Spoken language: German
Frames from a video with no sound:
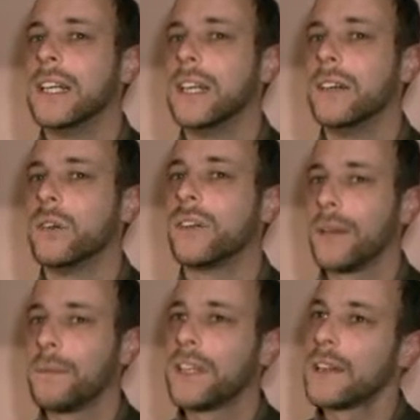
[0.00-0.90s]
Äh, und
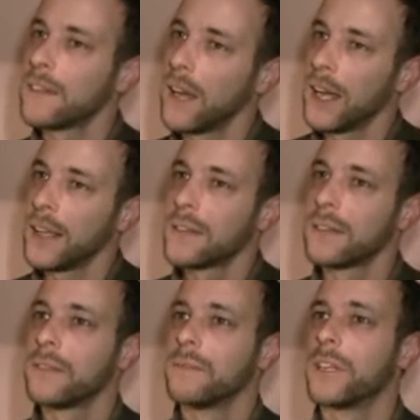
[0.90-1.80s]
dann mit der
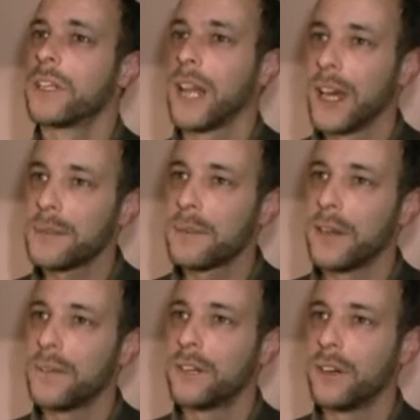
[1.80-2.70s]
Zeit, mit
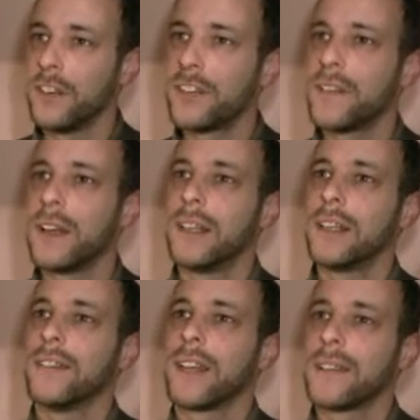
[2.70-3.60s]
gleichbleibenden
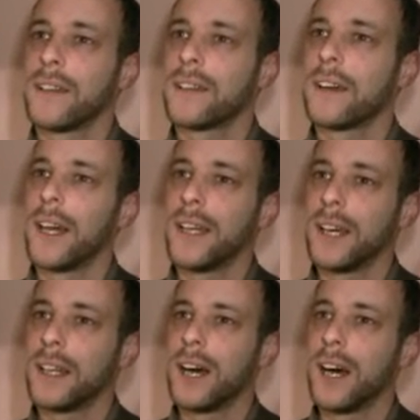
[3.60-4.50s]
Wolfzahlen, die wir jetzt seit drei
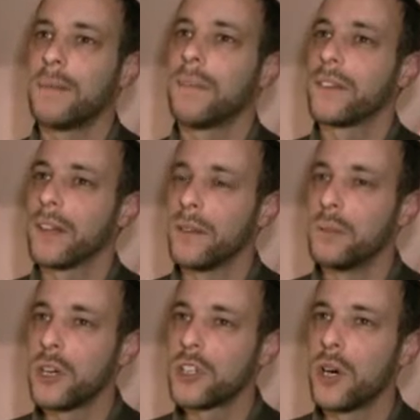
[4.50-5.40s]
Jahren haben, also einem
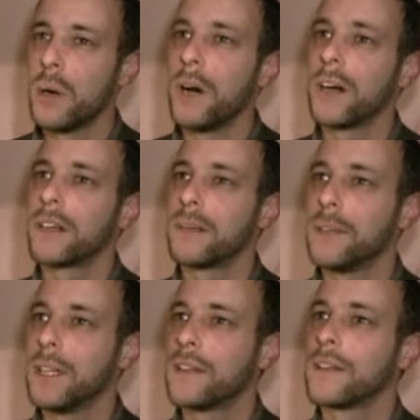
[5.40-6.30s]
überschaubaren
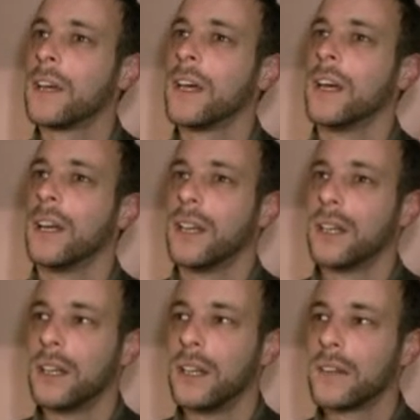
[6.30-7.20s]
Gebiet,
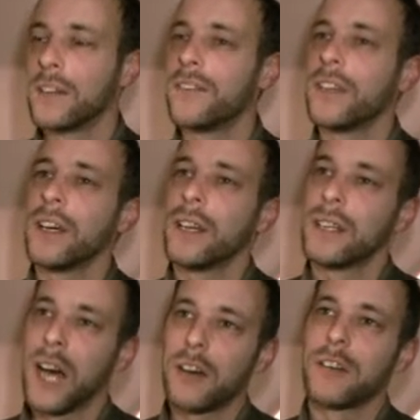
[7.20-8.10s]
sind wir
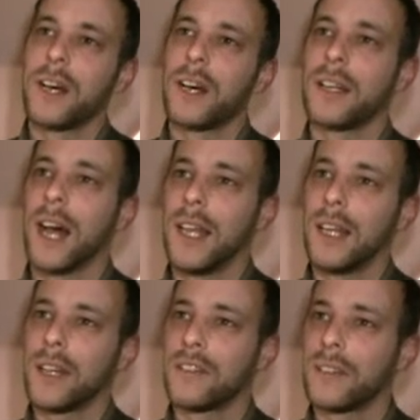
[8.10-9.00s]
nach und nach an
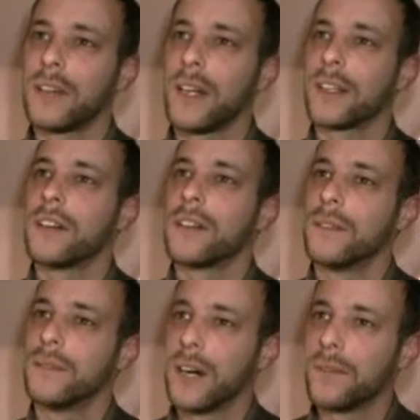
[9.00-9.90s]
alle Landwirte
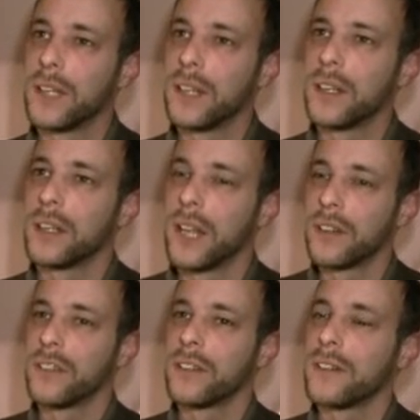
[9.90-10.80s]
rangekommen, haben die
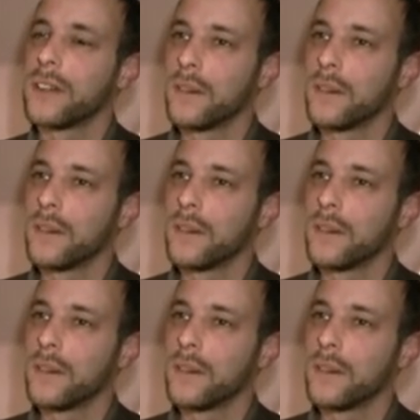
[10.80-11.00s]
Landwirten